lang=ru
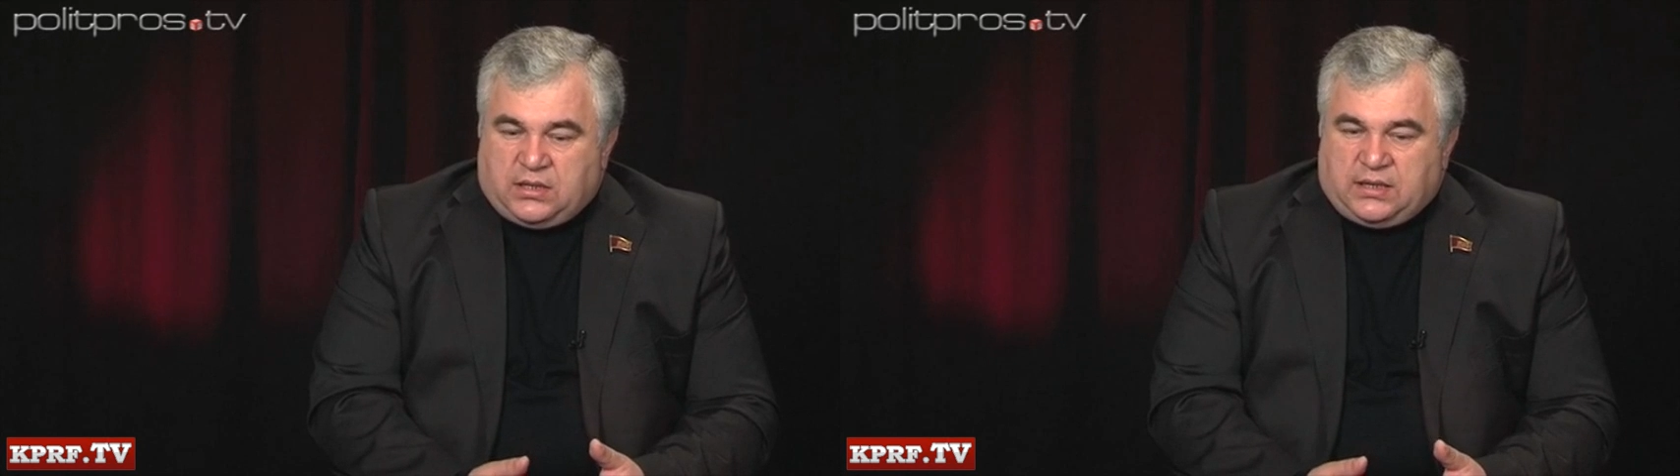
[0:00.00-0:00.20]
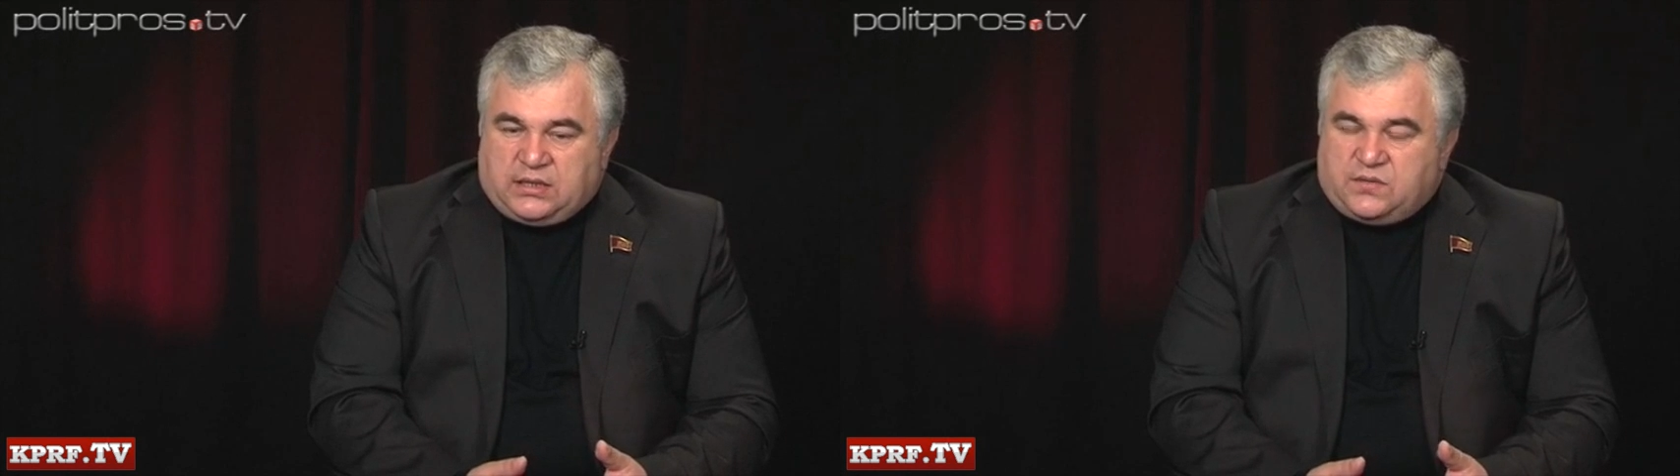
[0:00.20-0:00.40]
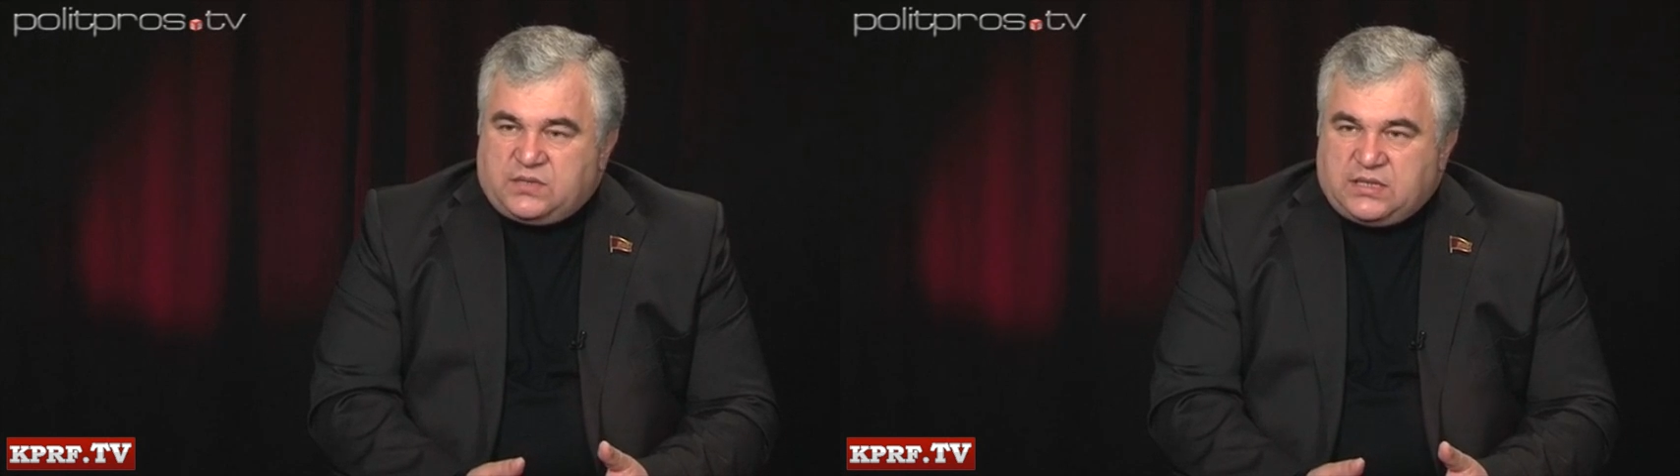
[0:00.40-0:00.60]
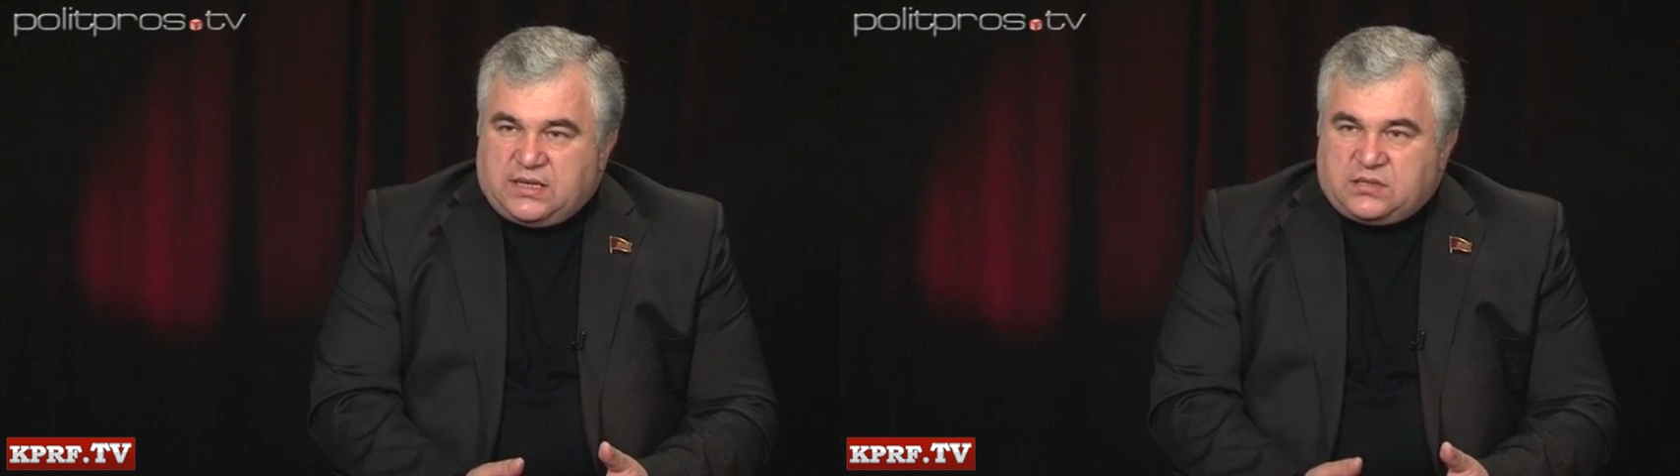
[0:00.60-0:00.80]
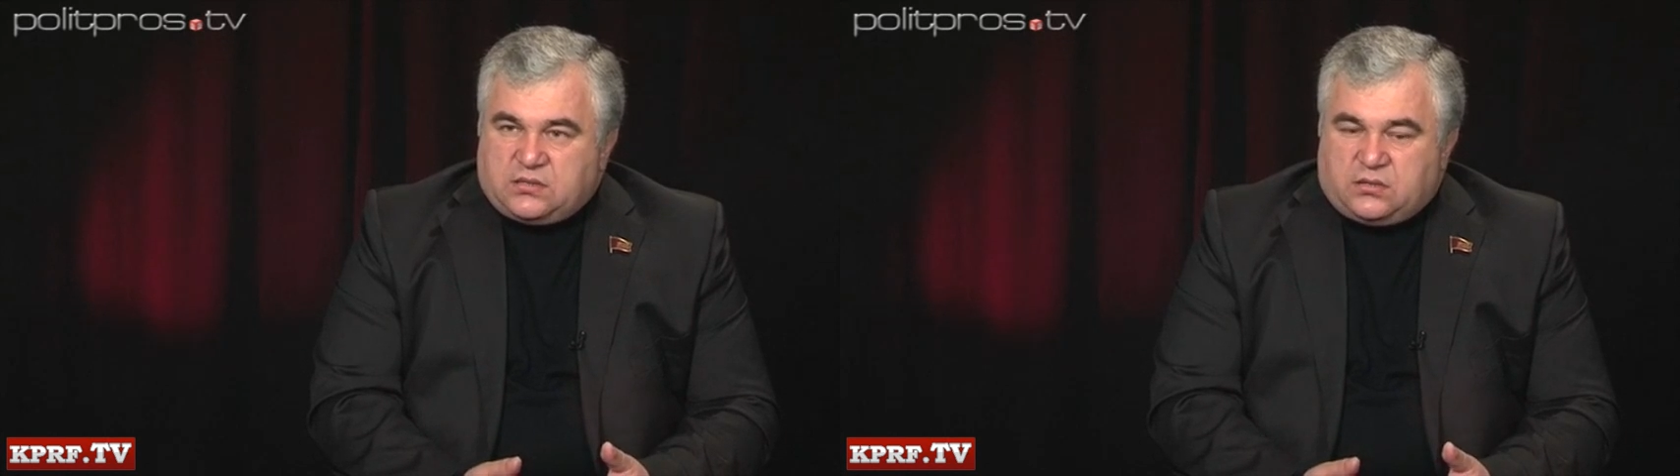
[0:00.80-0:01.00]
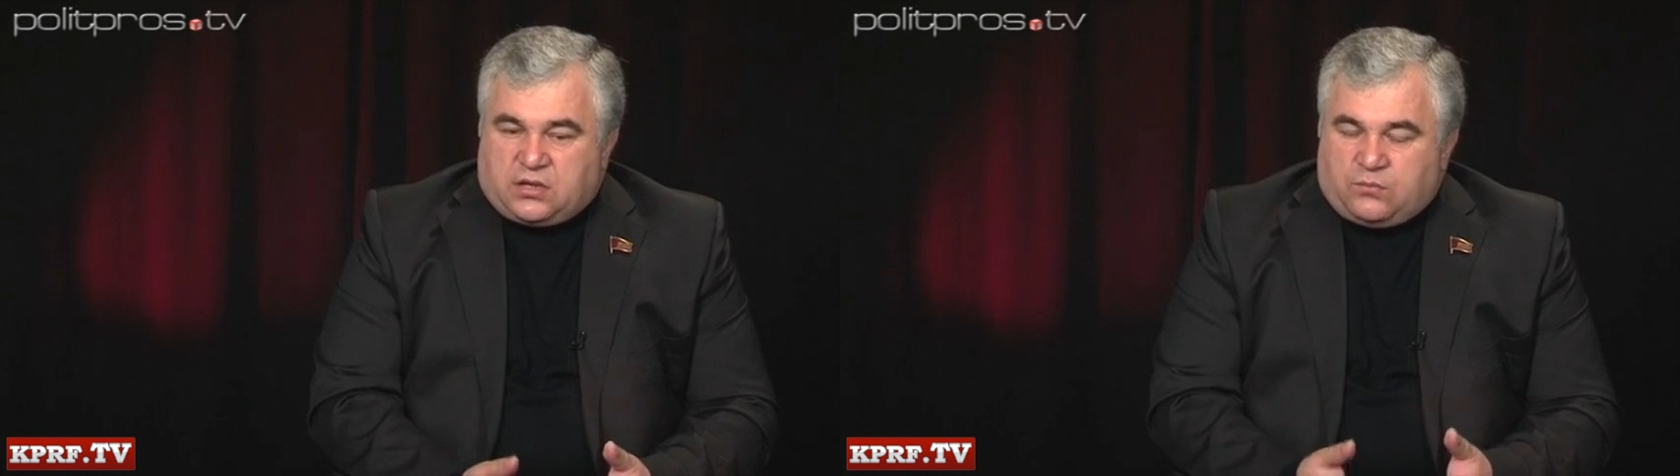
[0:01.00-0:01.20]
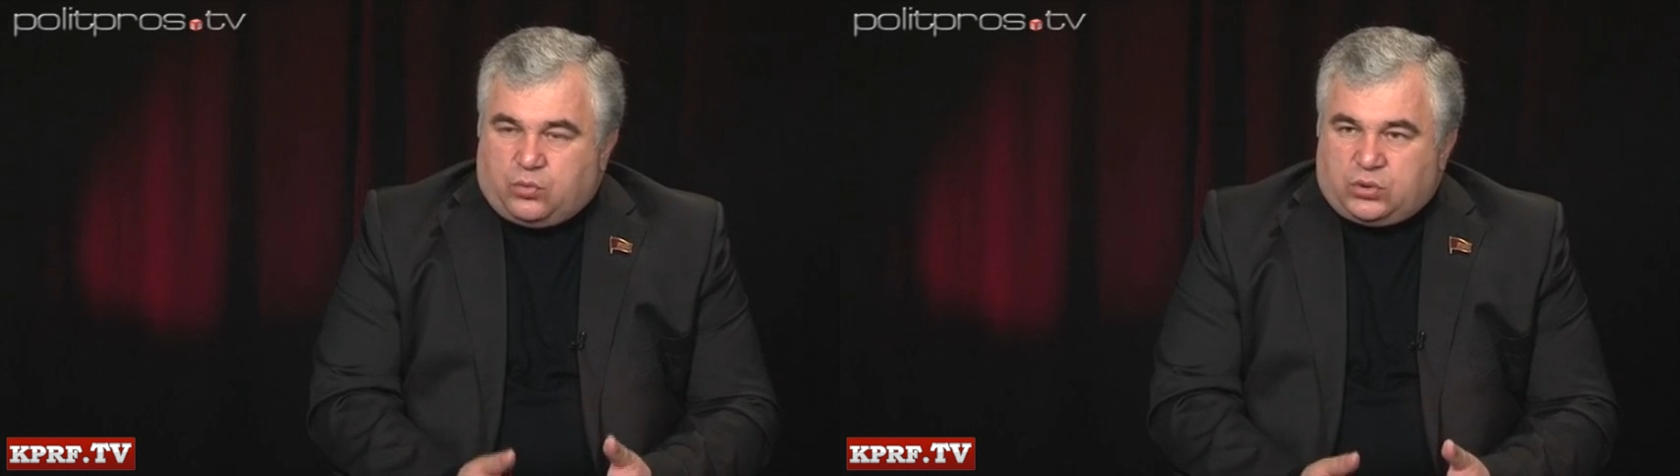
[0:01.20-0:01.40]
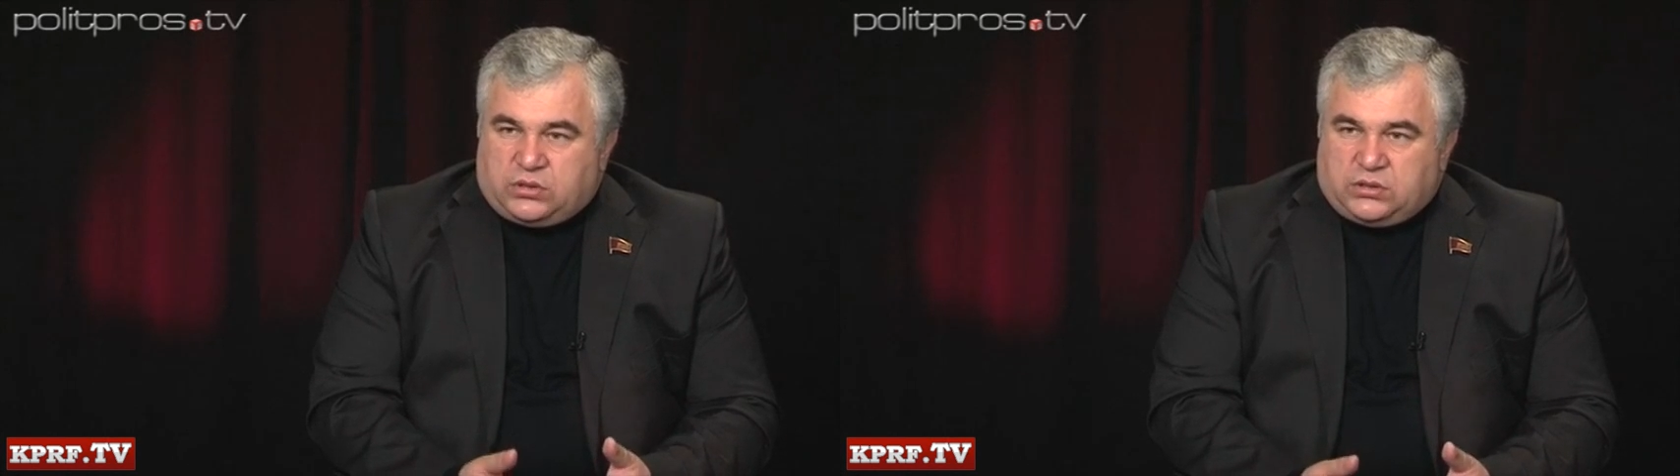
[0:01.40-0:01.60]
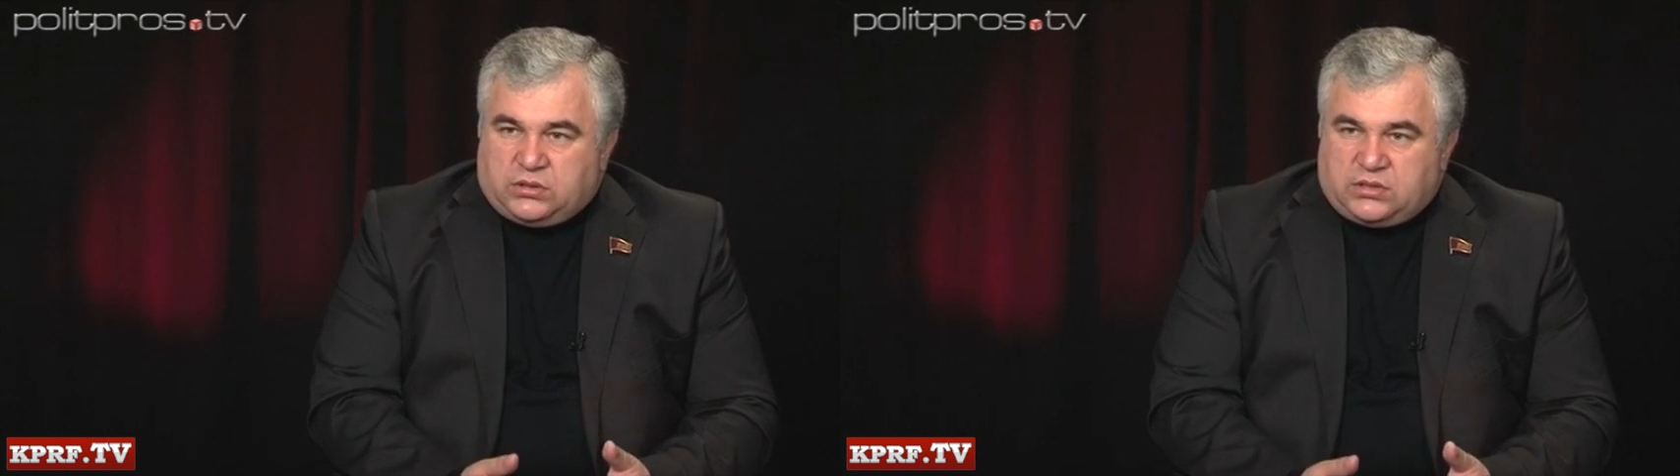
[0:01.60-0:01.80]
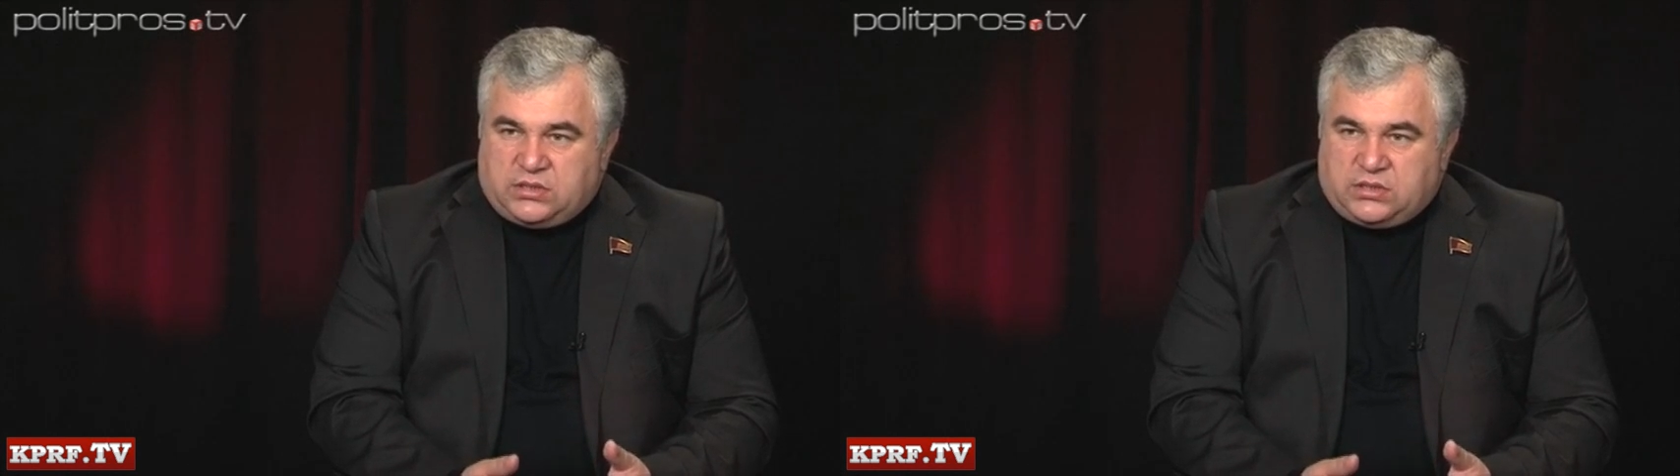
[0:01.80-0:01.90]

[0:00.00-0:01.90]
надо взять работы